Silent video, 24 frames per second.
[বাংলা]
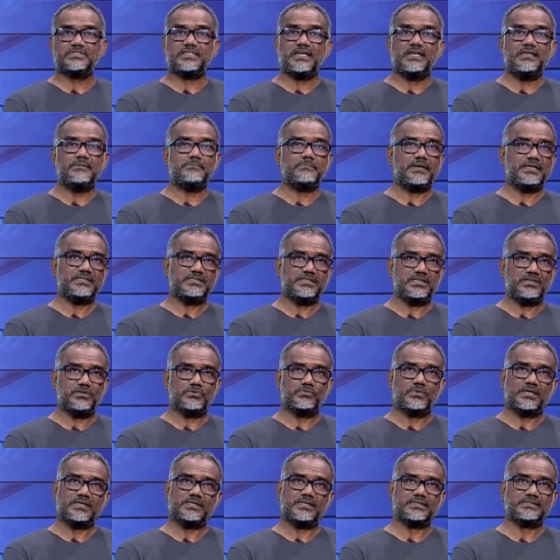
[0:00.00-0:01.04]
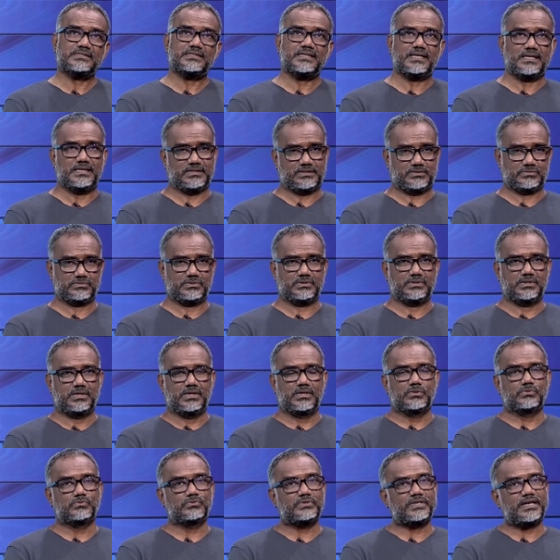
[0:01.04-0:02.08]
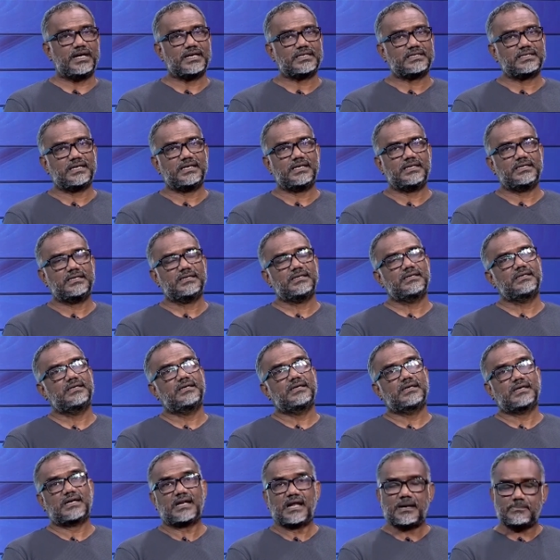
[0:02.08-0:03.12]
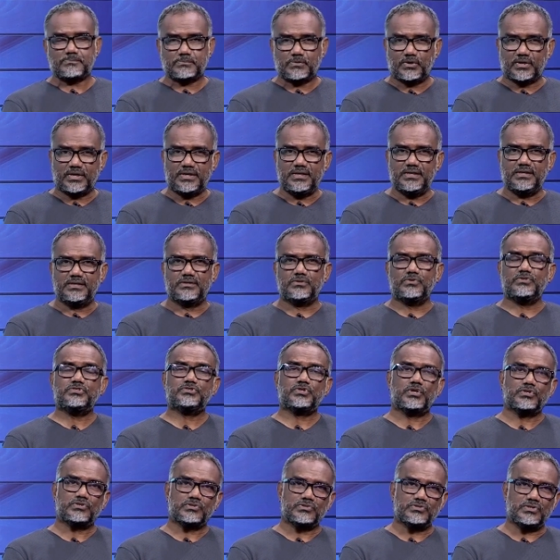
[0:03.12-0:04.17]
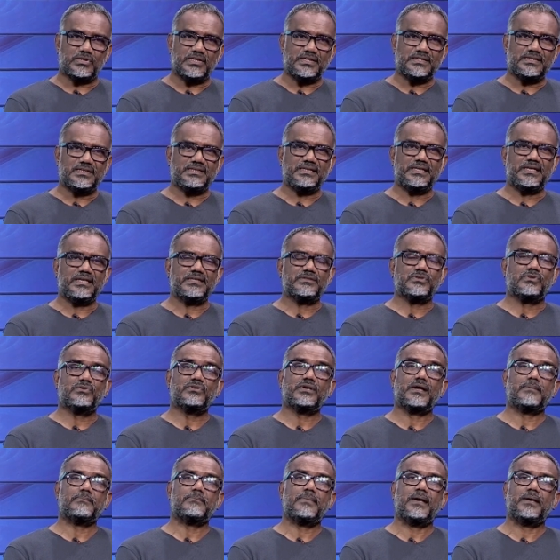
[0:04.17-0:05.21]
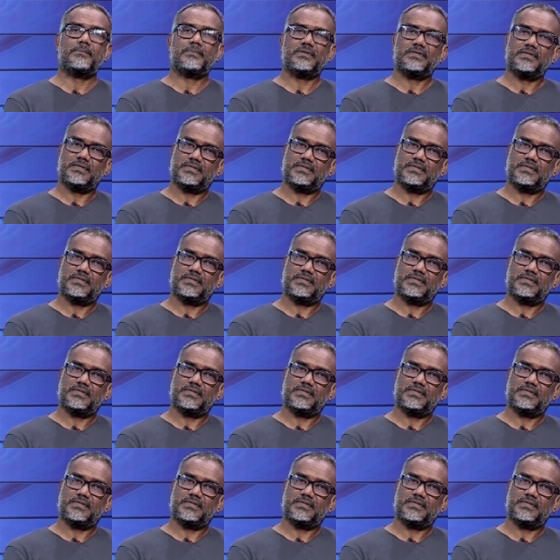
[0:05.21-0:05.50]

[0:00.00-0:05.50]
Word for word: সেলিম ভাই ছিল ওয়ান্ডার্সে খেলতো উনি একটা ক্লাব করে ওই শতদলের থেকে তখন আব্বা আমি